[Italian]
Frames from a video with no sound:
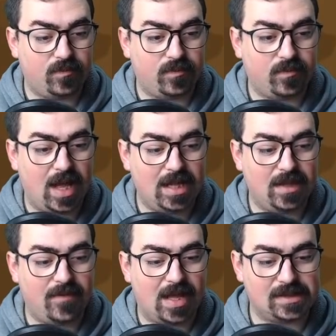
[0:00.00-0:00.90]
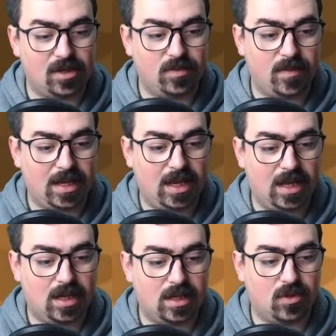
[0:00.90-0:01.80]
Vai, devastalo prima
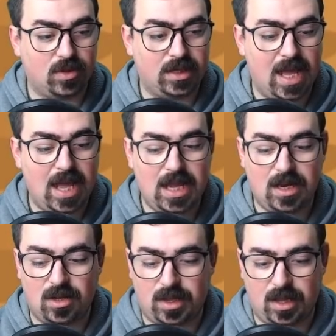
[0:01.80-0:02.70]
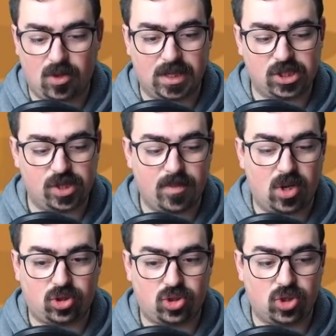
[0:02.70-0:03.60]
che... Ok, no, eh, Og è già
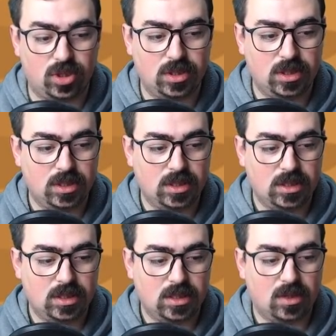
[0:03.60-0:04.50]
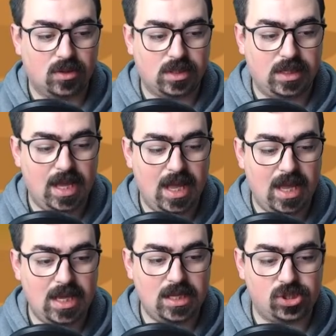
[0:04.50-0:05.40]
morto.
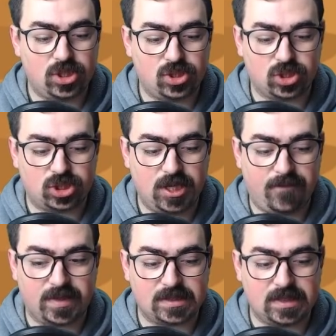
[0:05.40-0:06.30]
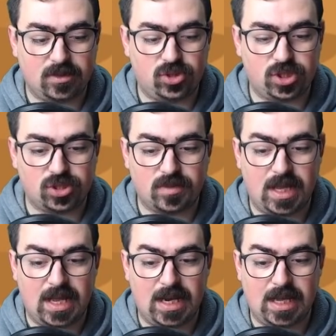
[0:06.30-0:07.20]
Ok, Ciccio Chef è stato ucciso
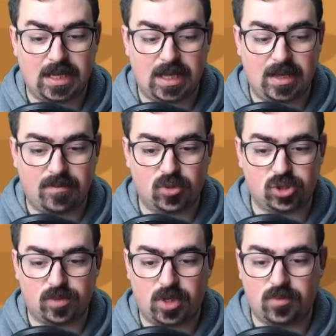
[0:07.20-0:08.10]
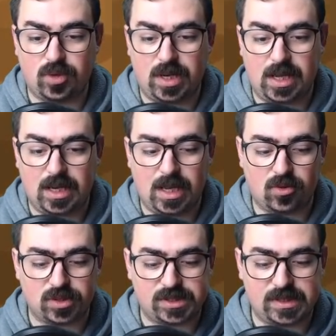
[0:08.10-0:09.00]
male e mo ci muore pure la
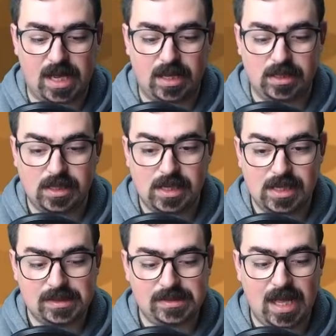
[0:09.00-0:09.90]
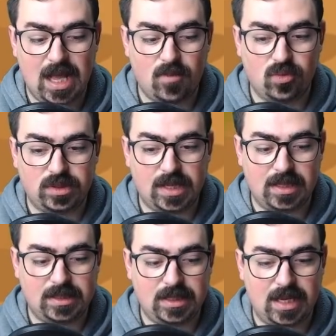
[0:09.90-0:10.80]
rossa. Diamo un
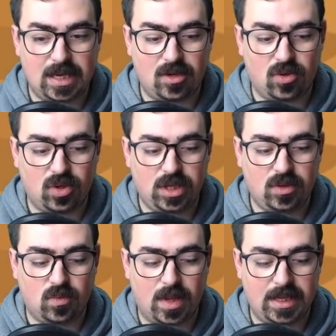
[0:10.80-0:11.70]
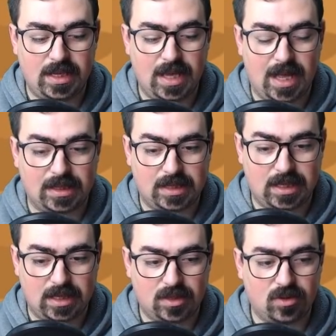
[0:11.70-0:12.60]
tantinello
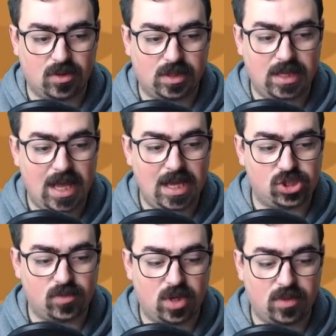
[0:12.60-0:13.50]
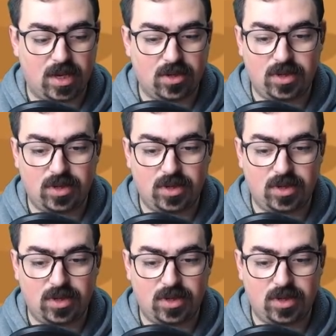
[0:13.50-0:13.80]
inguagliati. Ok, ci muore pure la